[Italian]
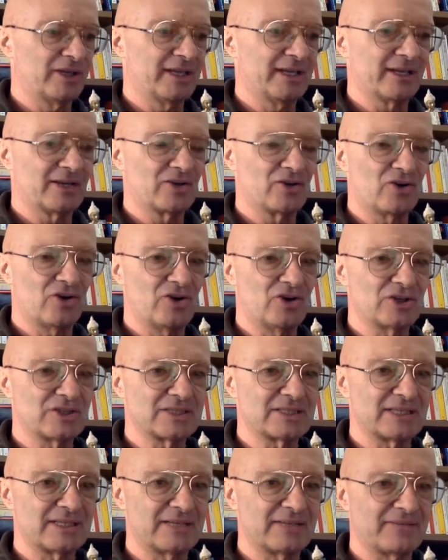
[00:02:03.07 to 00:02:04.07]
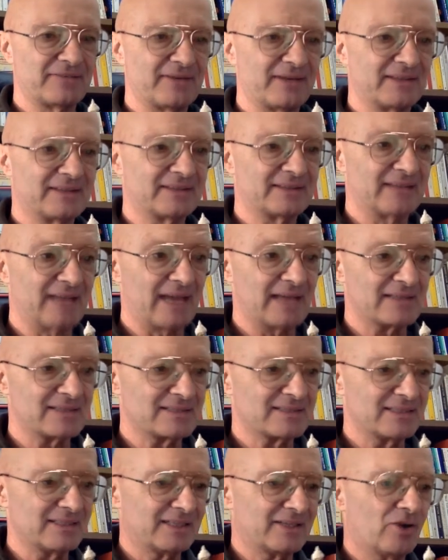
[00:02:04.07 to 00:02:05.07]
le cose
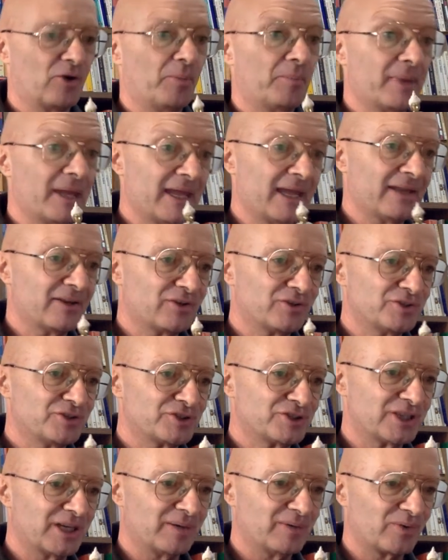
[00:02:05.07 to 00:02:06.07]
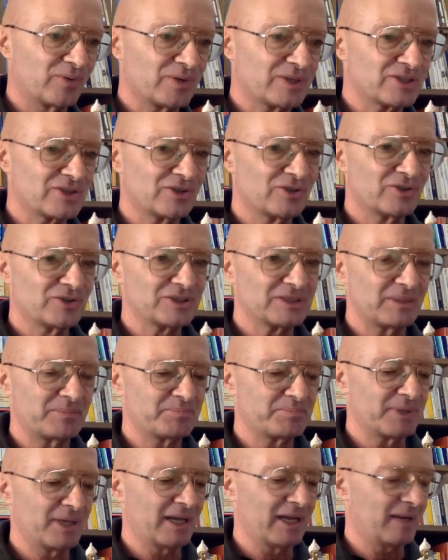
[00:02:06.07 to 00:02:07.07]
fantastiche o meno, diciamo, questo non lo
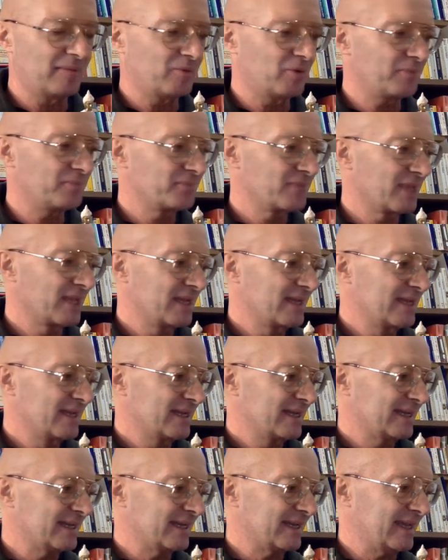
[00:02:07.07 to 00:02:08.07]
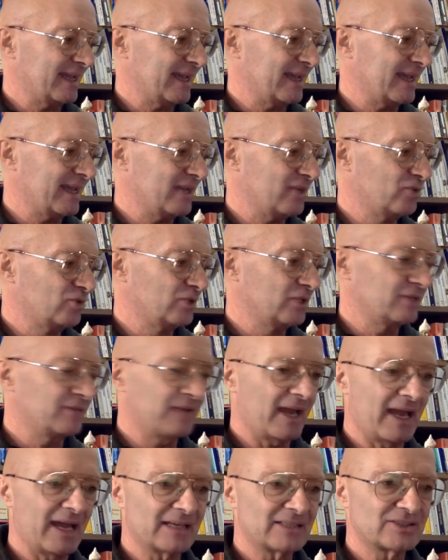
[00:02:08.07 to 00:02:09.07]
sappiamo che
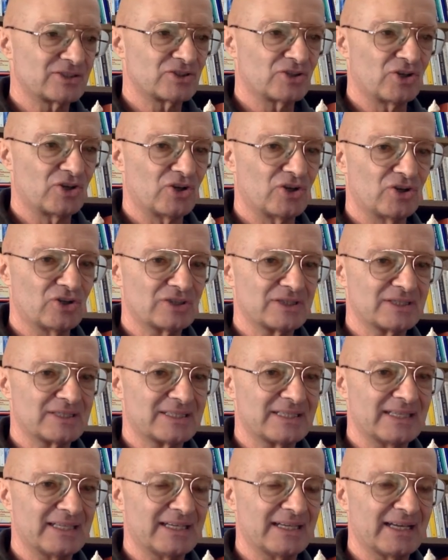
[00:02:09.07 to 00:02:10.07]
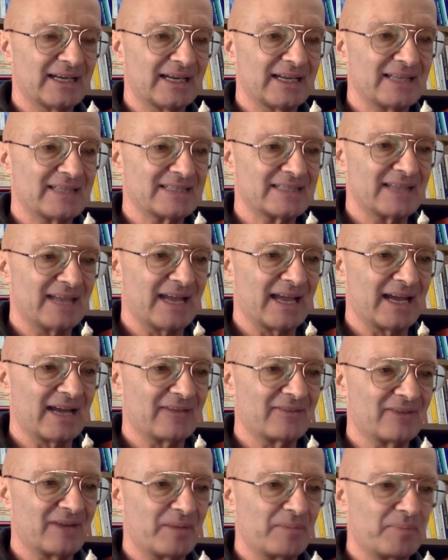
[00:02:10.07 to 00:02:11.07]
l'universo si
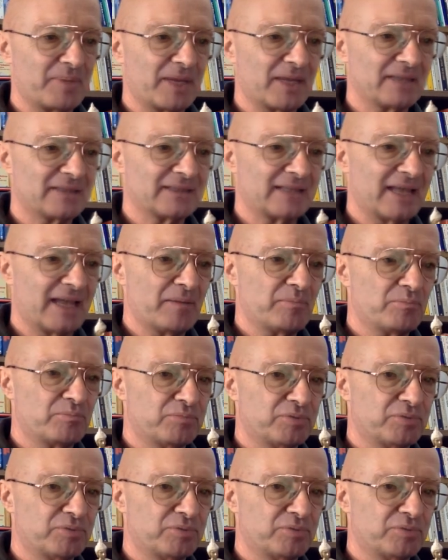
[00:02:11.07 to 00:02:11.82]
riserva per te.